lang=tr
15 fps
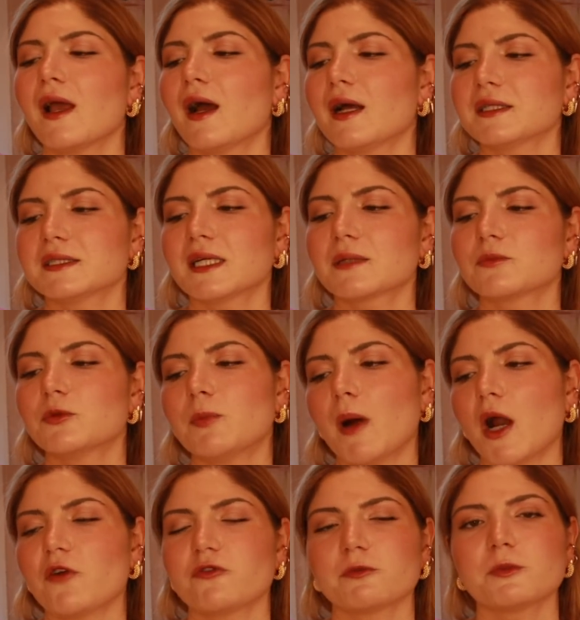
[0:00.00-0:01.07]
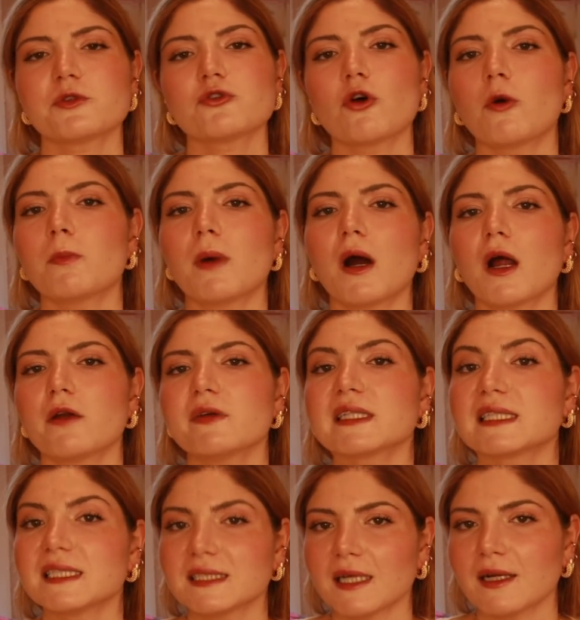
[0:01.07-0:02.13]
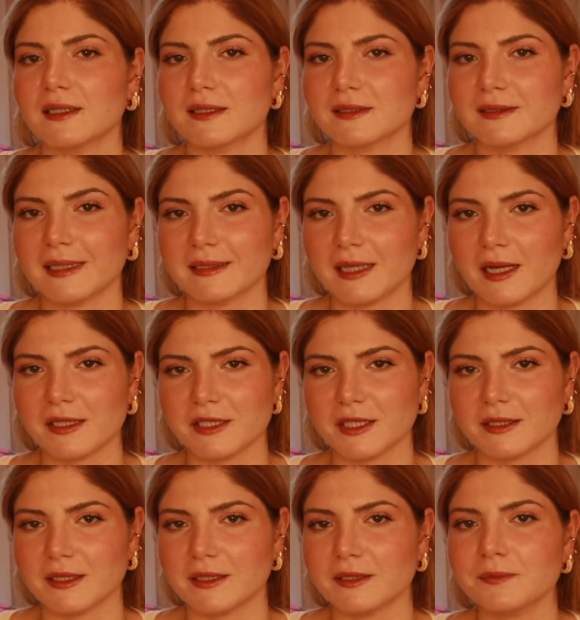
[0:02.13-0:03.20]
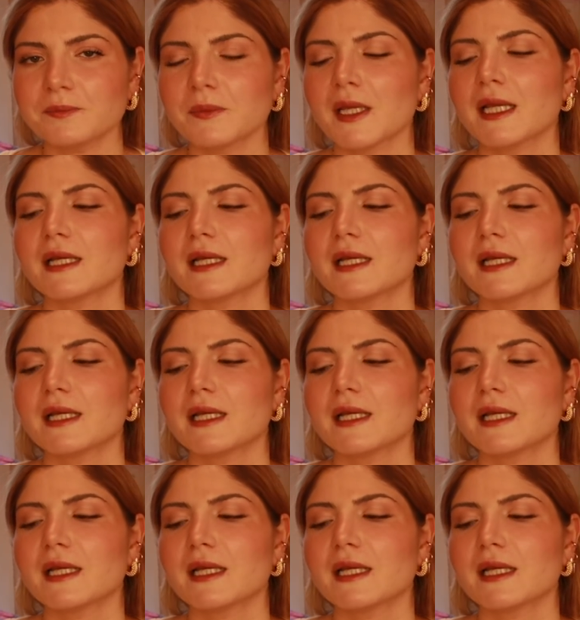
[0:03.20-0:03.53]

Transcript: Ancak bu parfümü sonbahar ve kış aylarında tercih ederim.